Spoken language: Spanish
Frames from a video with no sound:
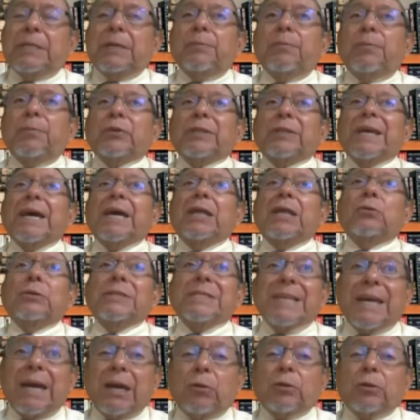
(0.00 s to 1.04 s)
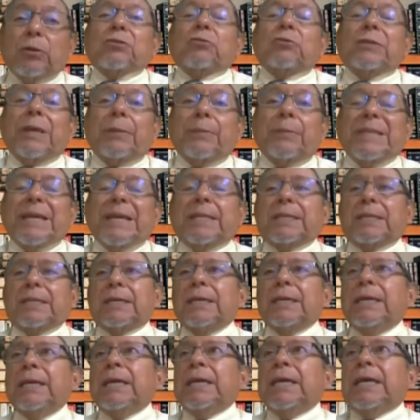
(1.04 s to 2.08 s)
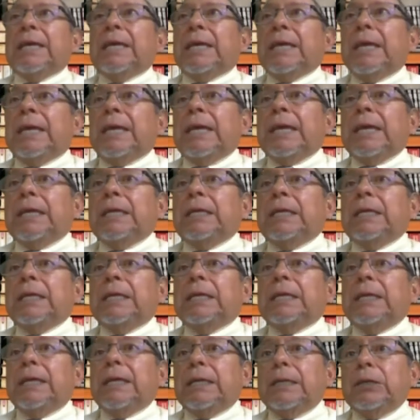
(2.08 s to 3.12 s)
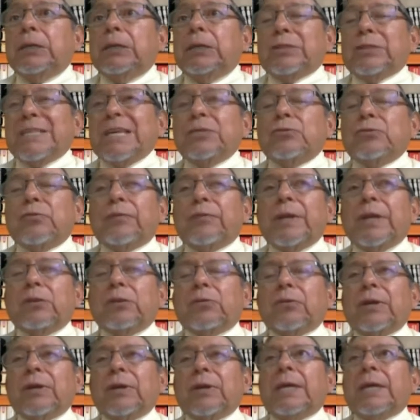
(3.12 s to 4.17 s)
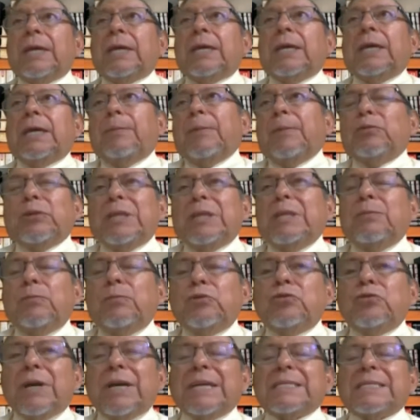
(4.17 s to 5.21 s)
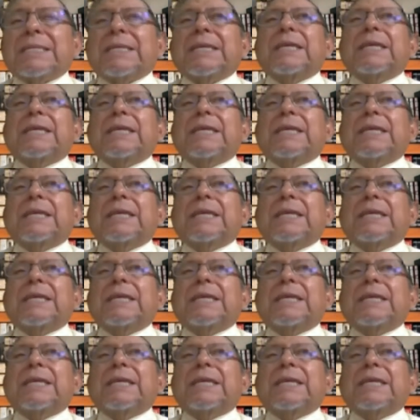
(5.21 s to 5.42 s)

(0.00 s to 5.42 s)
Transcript: importado, es caro, es contaminante eh, y, lo están sufriendo. Y el Perú tiene mucho gas